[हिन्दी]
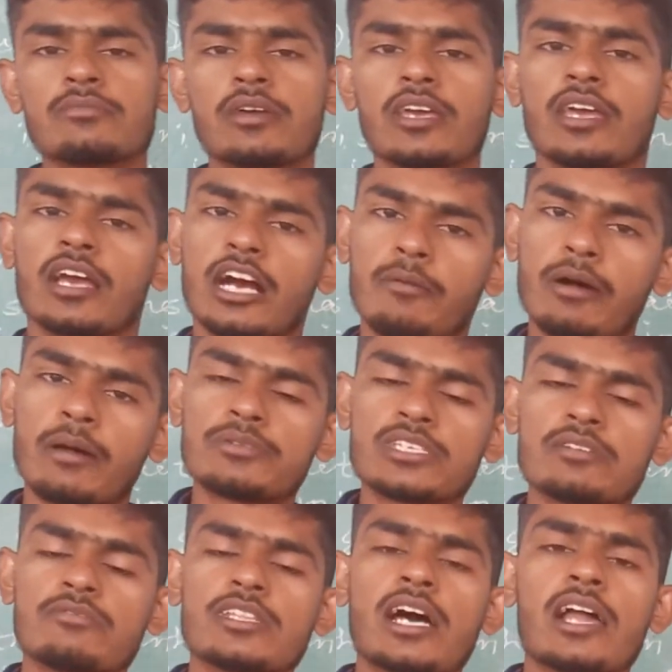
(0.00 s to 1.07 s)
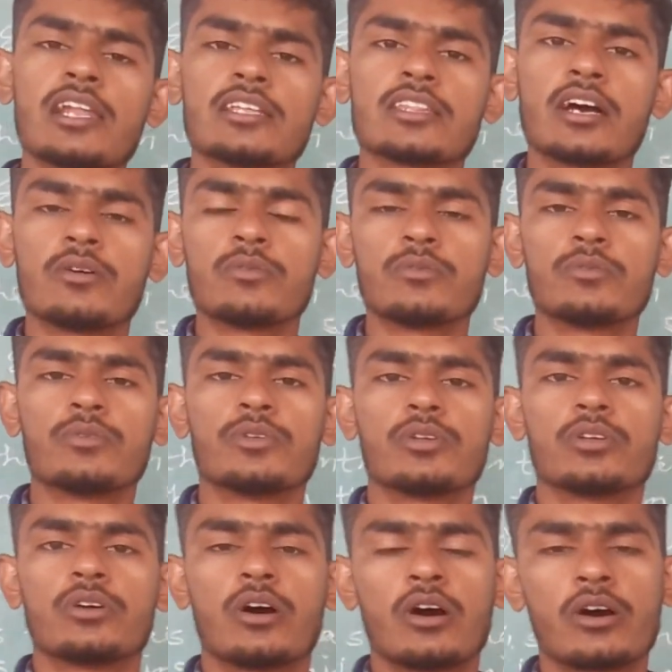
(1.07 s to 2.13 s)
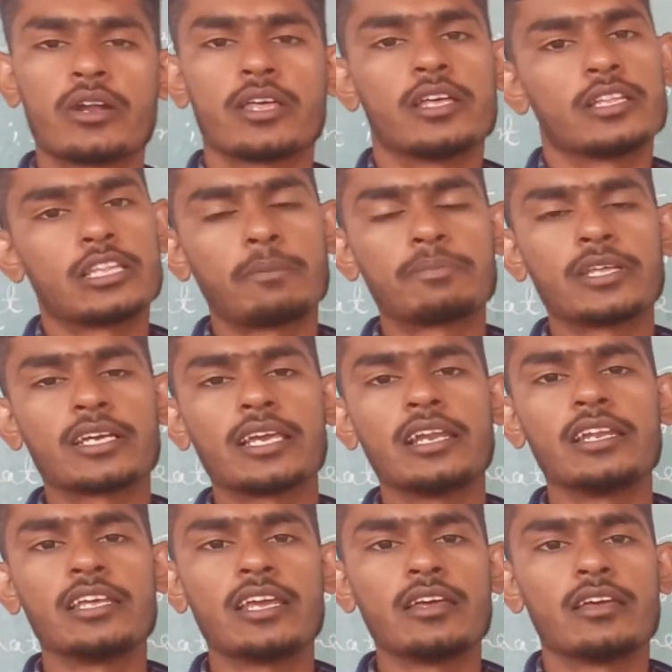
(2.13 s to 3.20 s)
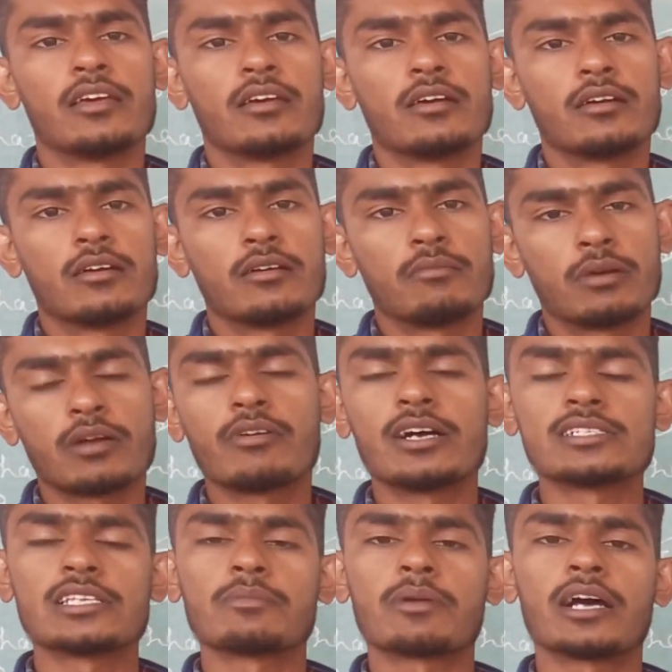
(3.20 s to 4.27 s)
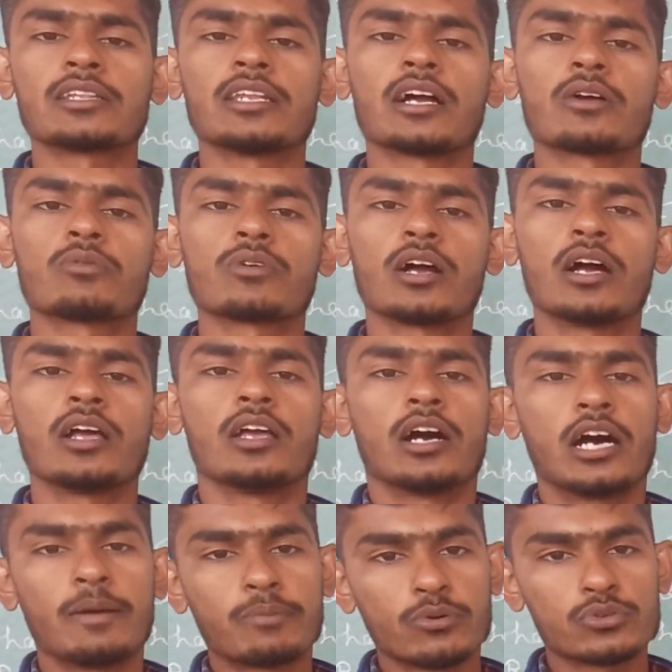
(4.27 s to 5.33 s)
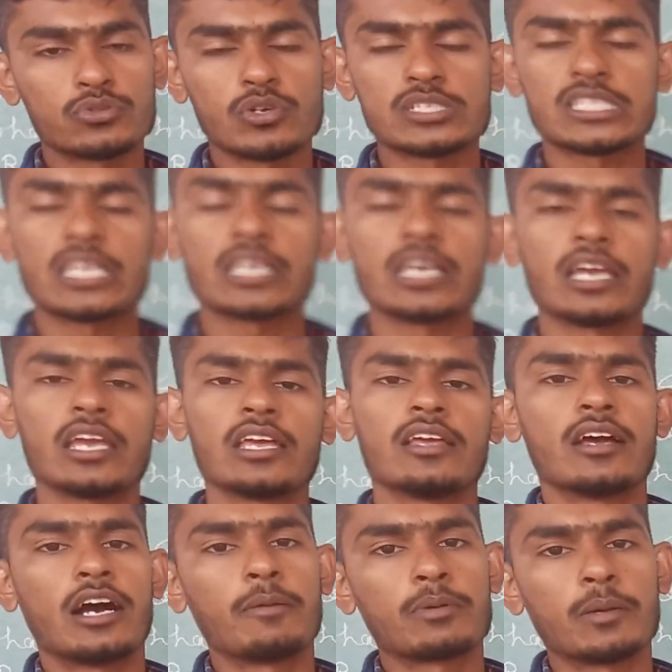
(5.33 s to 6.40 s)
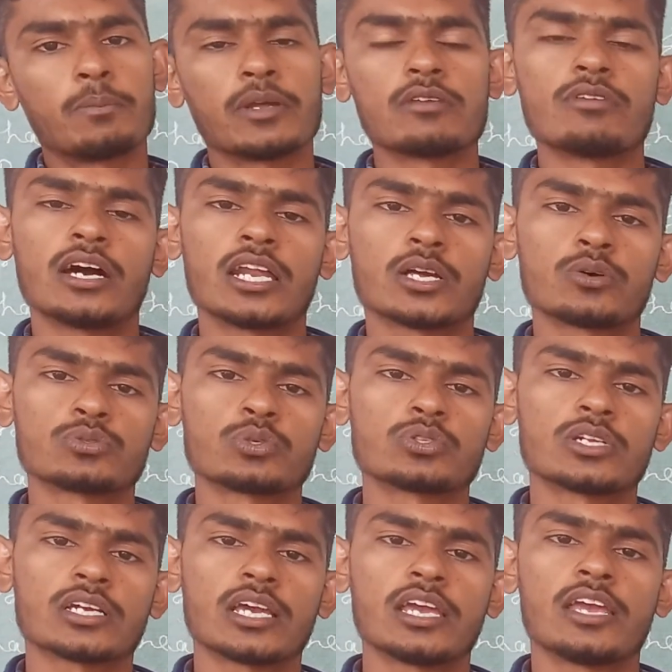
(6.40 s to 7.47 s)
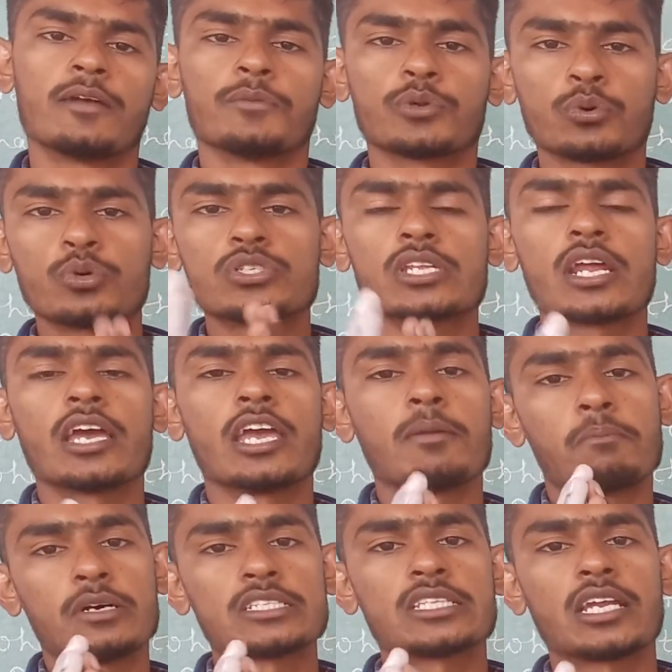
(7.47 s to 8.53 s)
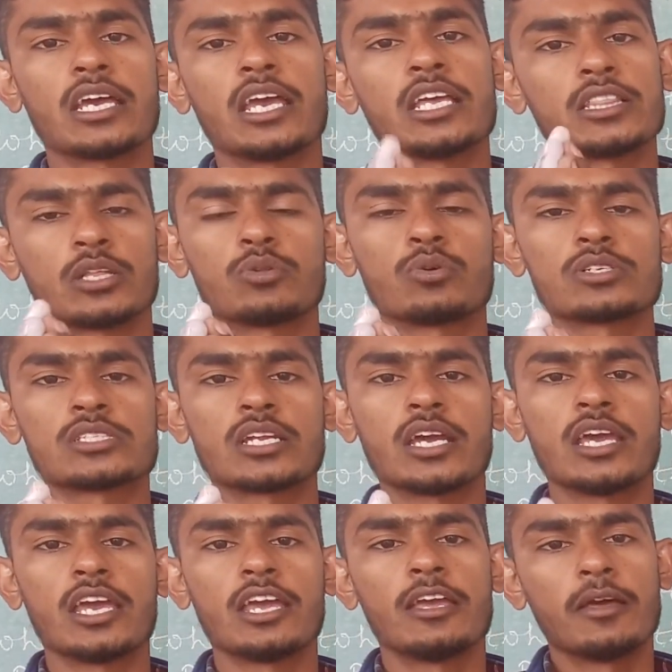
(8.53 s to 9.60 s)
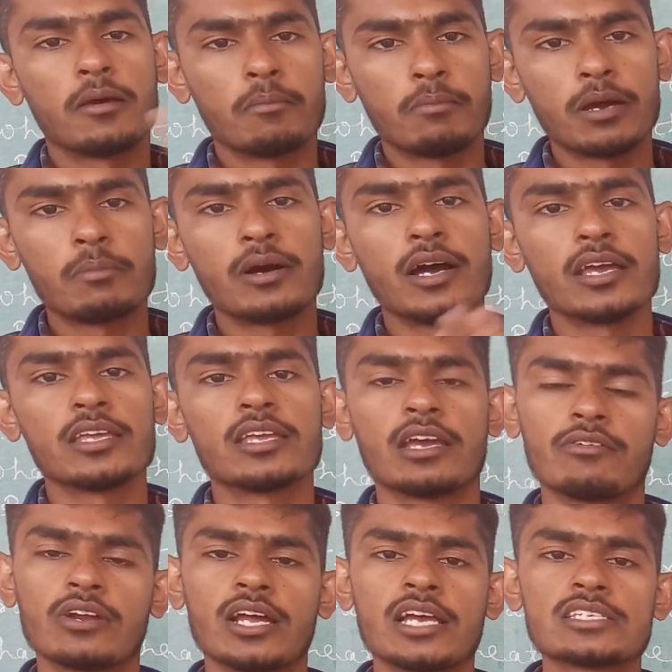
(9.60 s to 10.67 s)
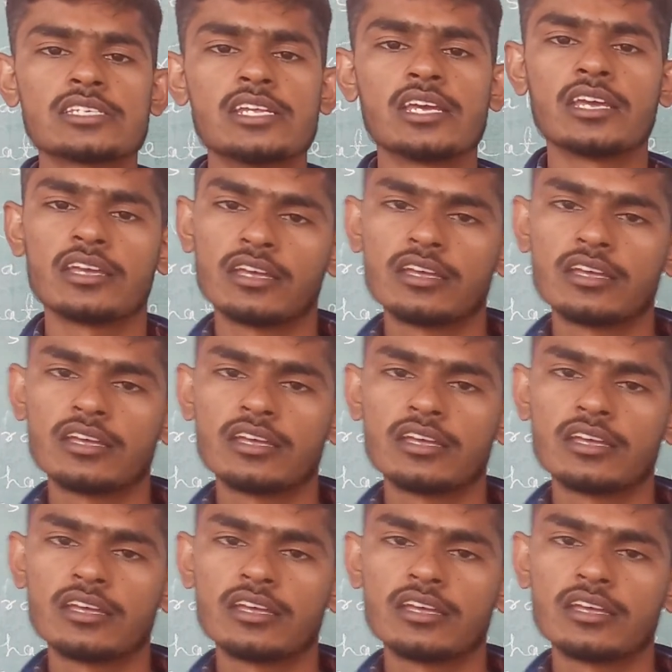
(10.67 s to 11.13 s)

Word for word: में अब आपसे विदा लेता हूं और तब तक के लिए भगवान से प्रार्थना करूंगा आपको स्वस्थ रखें आपके परिवार को स्वस्थ रखें खुश रहें मस्त रहें तंदुरुस्त रहें बाय बाय हैव अ नाइस डे